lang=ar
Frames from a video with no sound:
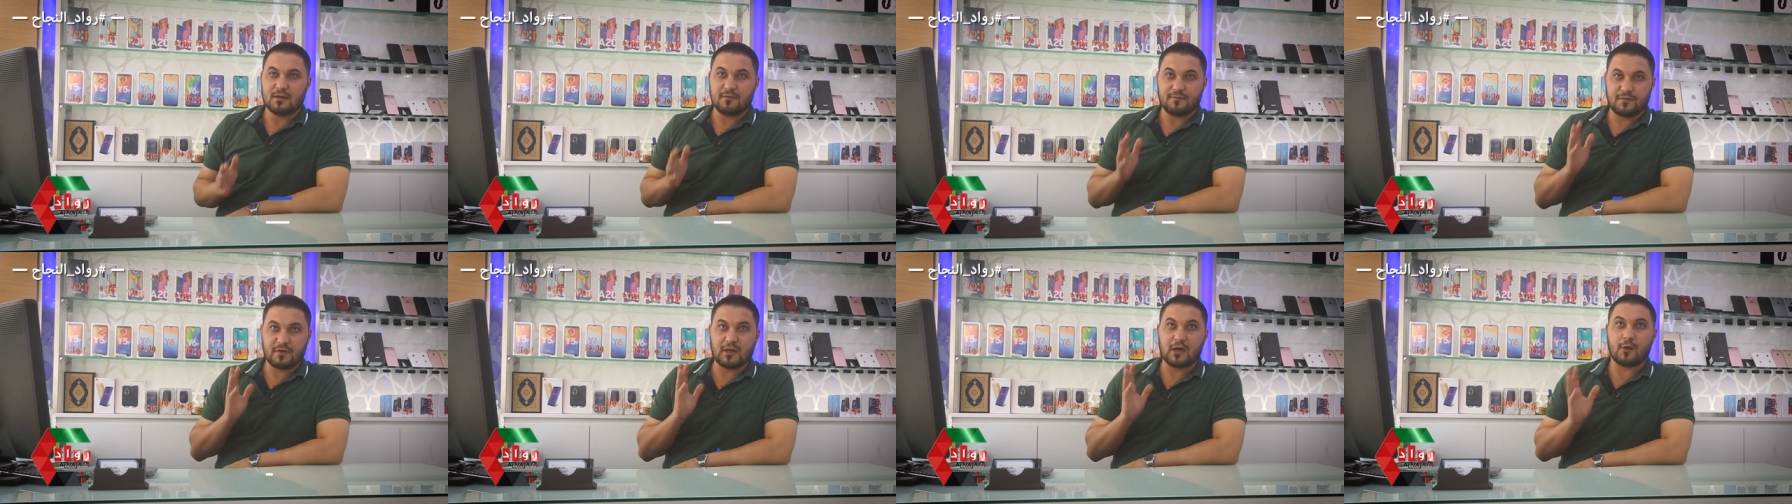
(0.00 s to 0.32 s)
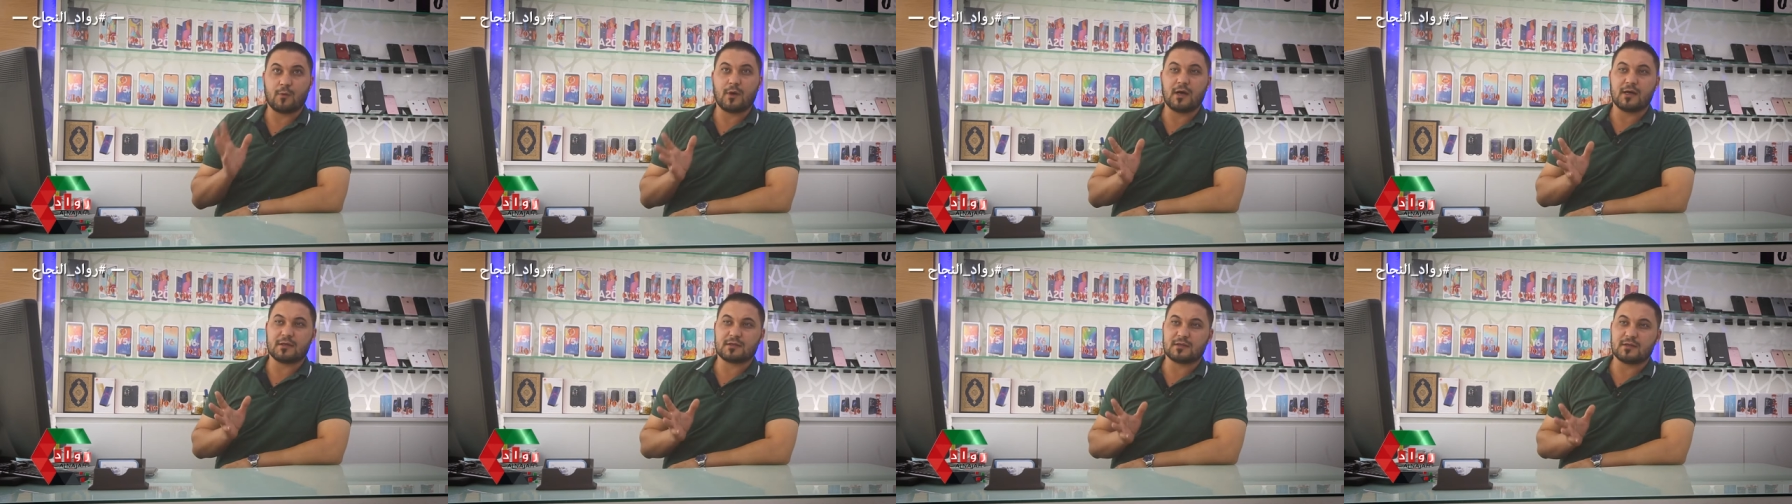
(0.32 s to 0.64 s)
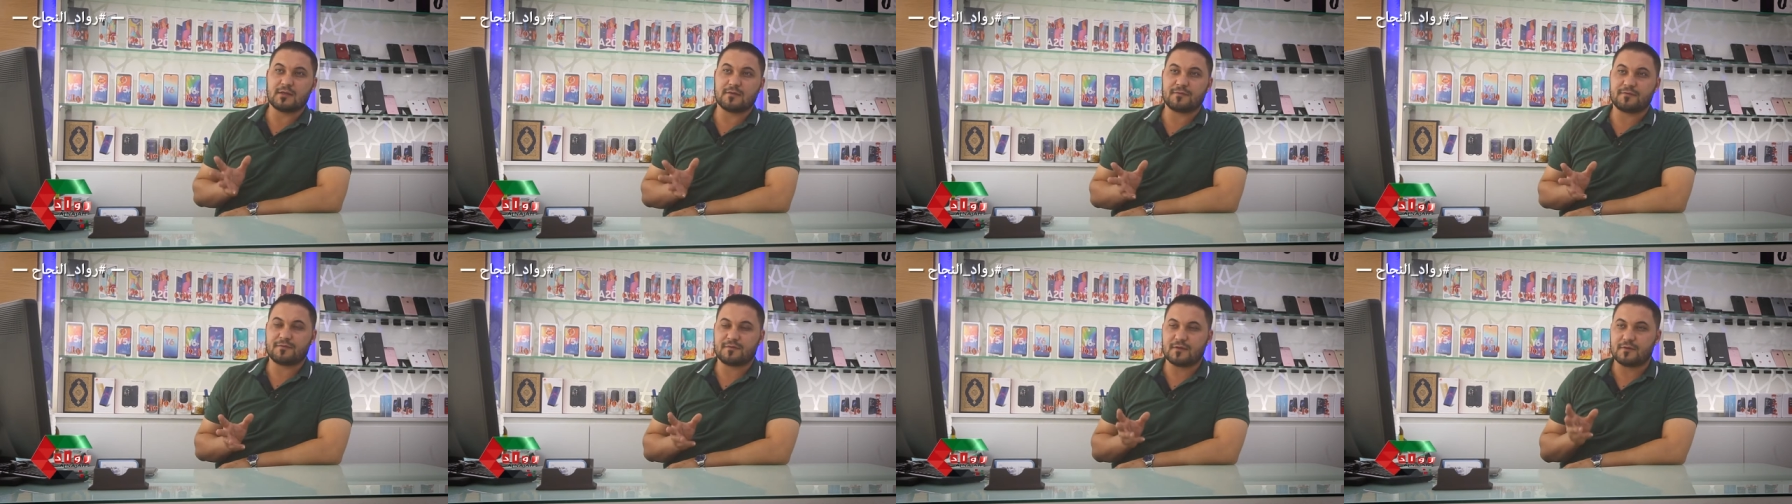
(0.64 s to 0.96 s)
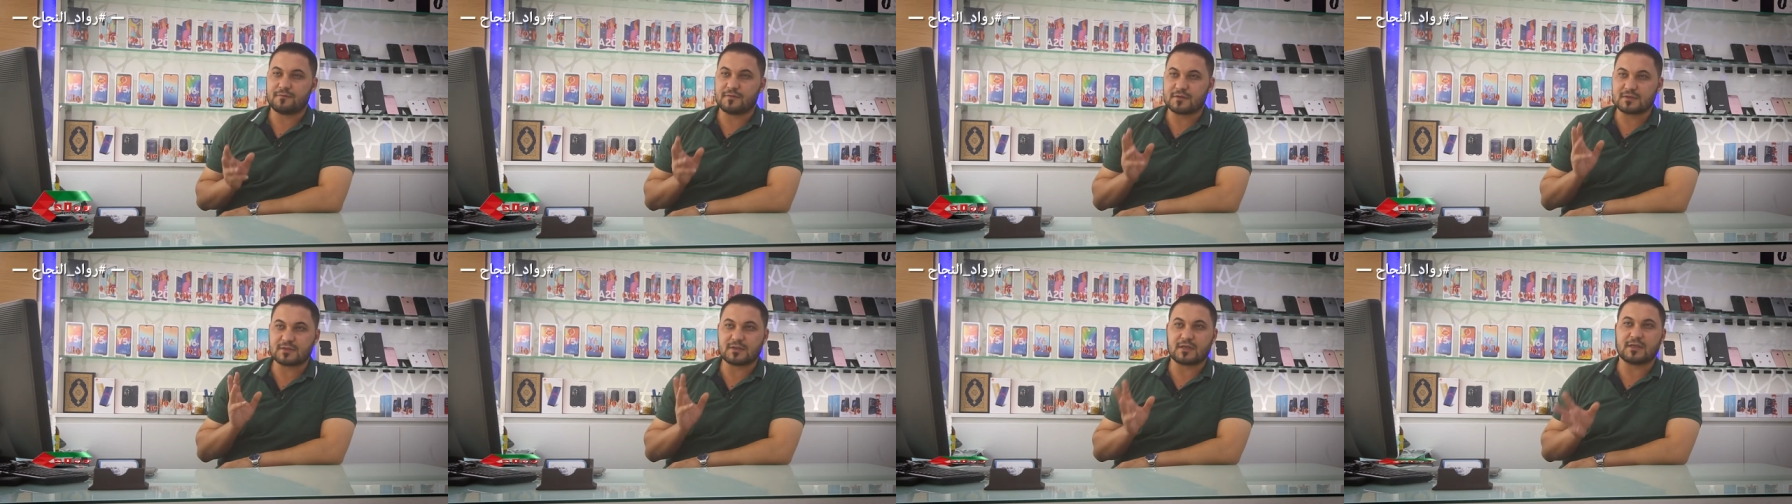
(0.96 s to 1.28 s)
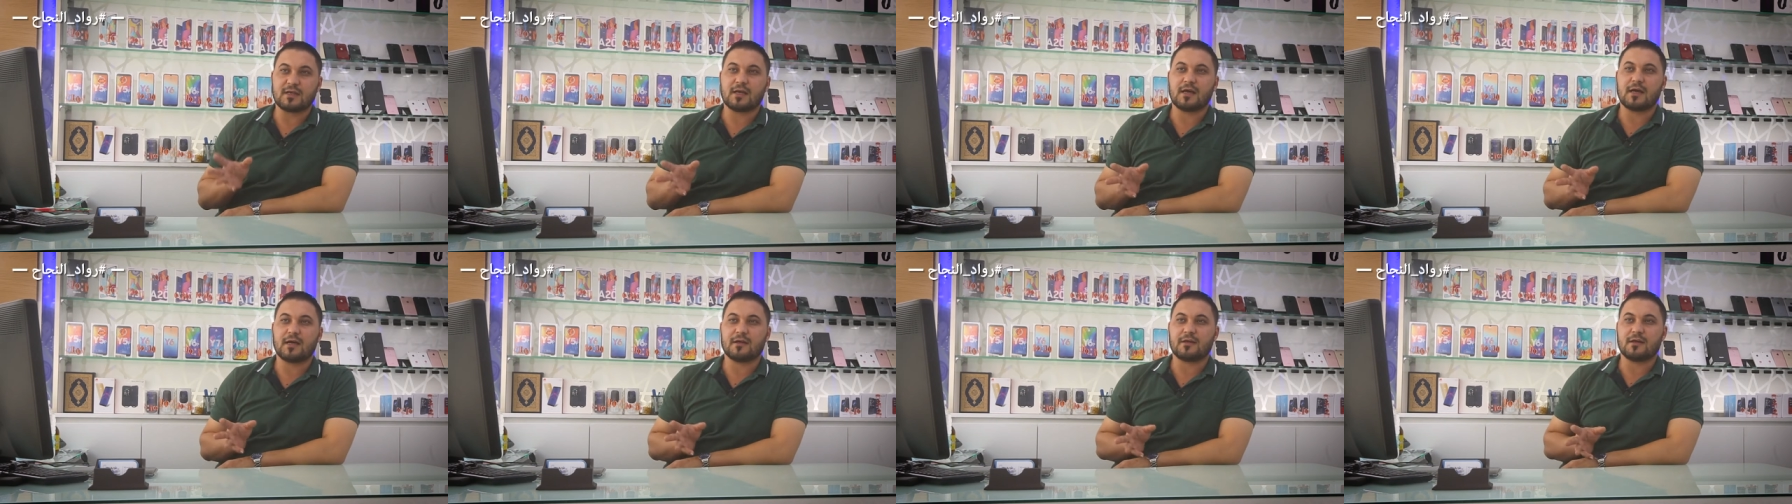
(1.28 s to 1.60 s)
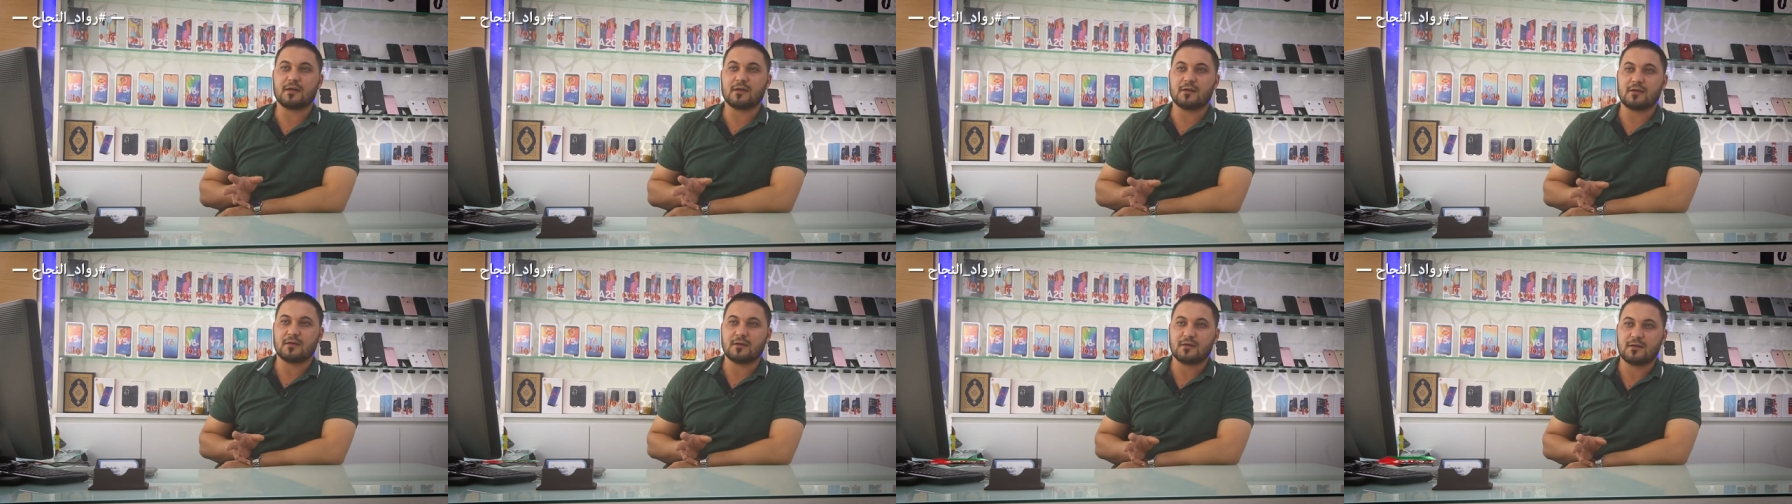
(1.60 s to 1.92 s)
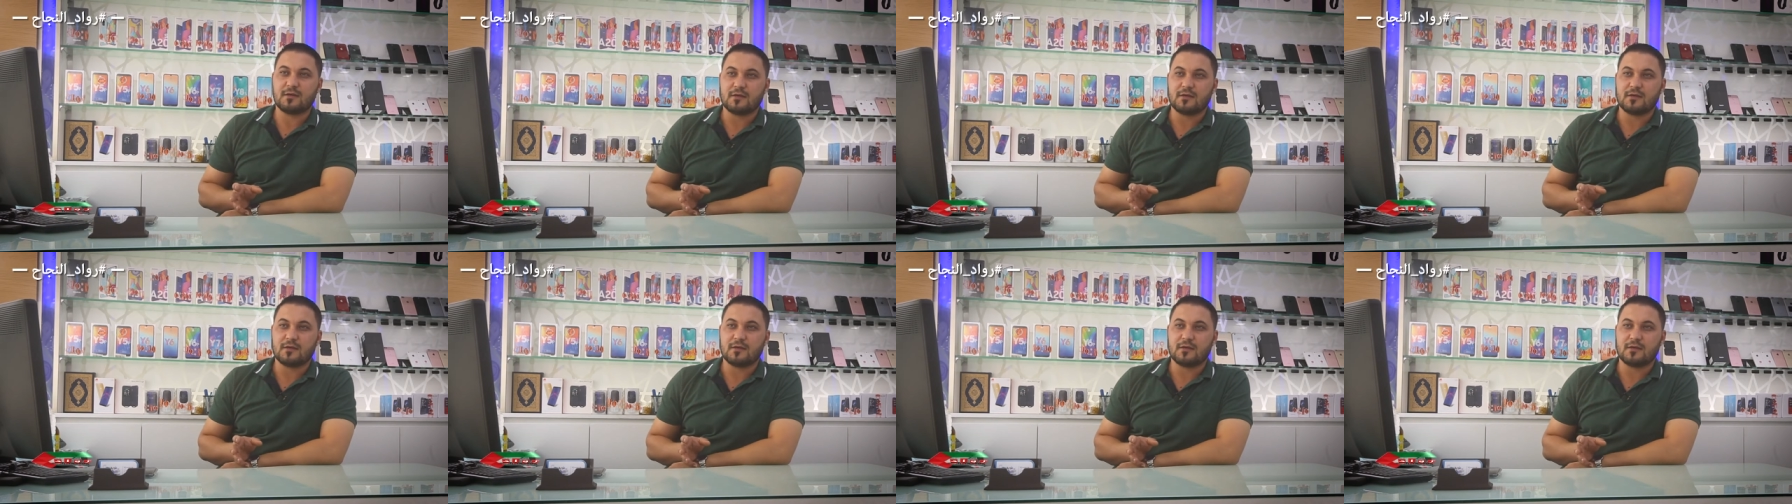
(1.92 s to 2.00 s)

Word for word: في الهواتف في الصيانه